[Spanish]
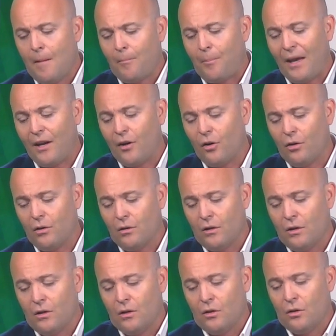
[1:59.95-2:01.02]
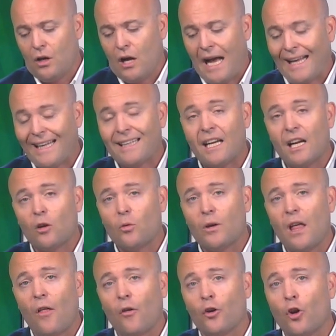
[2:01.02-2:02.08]
pero hay que tener
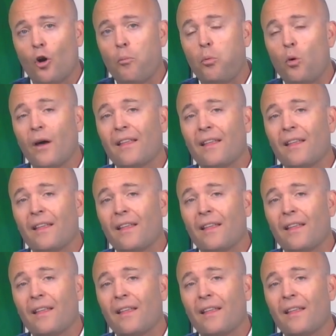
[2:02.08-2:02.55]
cuidado, no puede